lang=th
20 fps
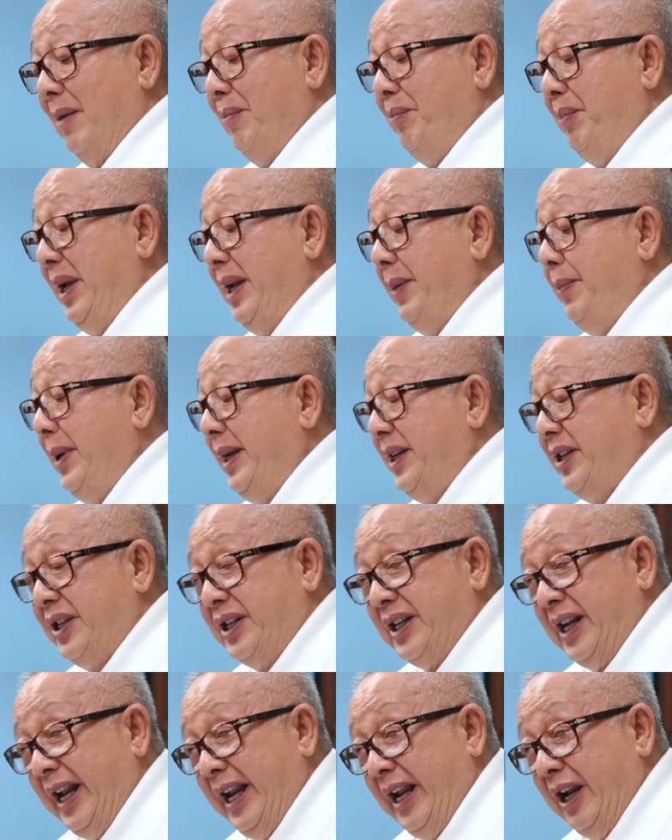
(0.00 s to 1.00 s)
บี บี
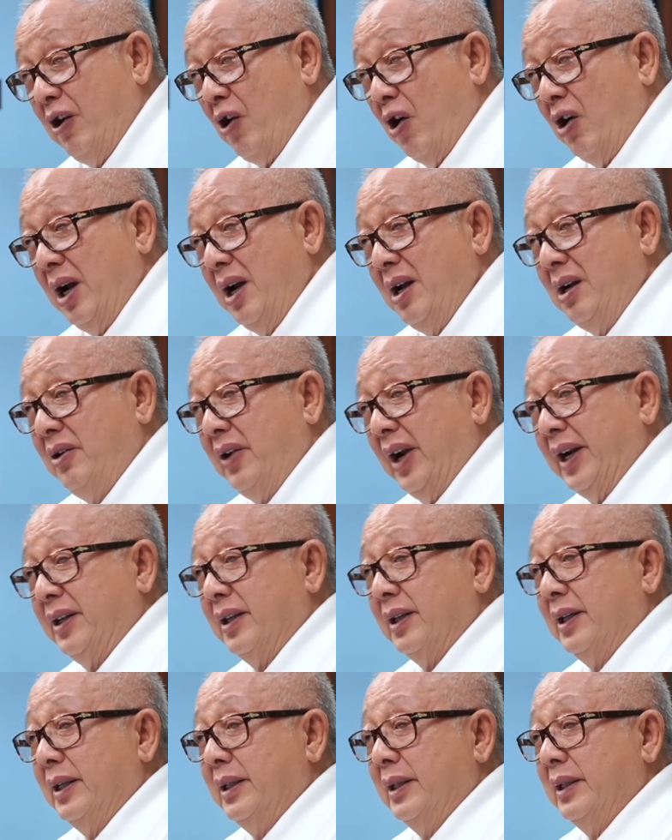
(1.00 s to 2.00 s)
ซี ของอังกฤษ
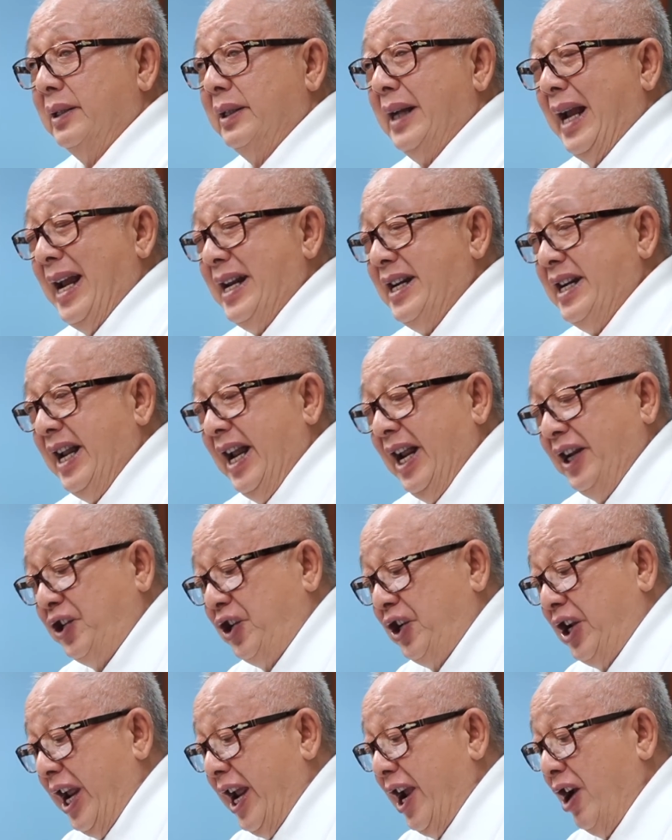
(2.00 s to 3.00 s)
เอ็น เอช
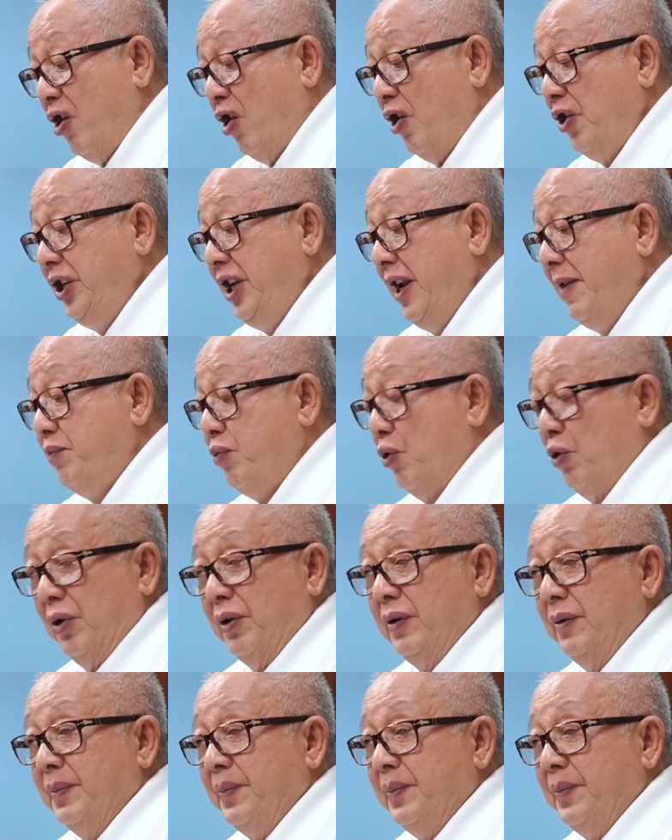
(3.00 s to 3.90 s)
เค ของญี่ปุ่น